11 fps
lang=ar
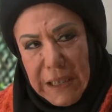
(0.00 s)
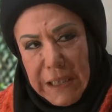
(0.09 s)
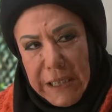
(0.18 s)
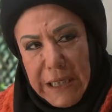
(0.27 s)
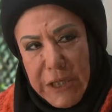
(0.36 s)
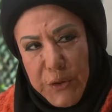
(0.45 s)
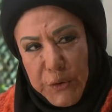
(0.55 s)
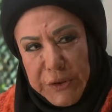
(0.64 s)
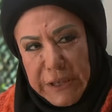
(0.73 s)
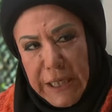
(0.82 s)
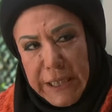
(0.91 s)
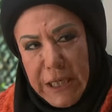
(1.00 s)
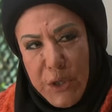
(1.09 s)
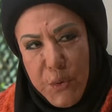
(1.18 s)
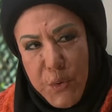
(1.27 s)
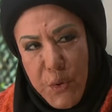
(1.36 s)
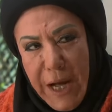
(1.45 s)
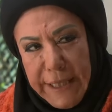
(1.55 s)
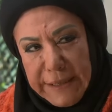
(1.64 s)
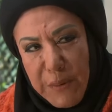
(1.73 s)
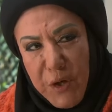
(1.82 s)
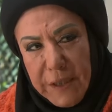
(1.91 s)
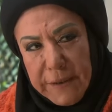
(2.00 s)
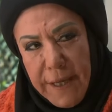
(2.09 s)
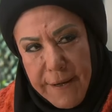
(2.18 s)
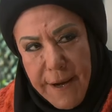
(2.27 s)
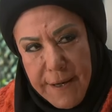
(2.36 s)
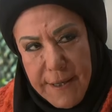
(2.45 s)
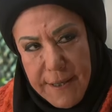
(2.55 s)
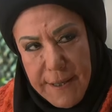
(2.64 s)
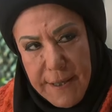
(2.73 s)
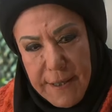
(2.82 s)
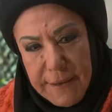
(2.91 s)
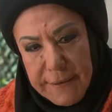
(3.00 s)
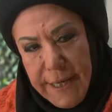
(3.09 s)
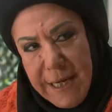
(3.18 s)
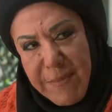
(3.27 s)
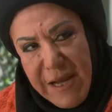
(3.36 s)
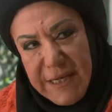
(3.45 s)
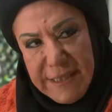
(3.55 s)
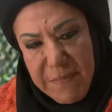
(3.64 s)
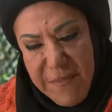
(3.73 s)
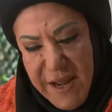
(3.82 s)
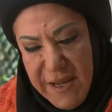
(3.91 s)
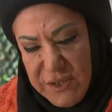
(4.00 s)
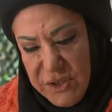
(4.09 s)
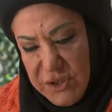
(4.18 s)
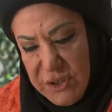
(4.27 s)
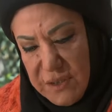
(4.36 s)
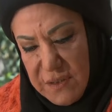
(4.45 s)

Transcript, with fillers: لكن يحط لك النوح قتب ورا ظهرك ده اللي ما يلزمناش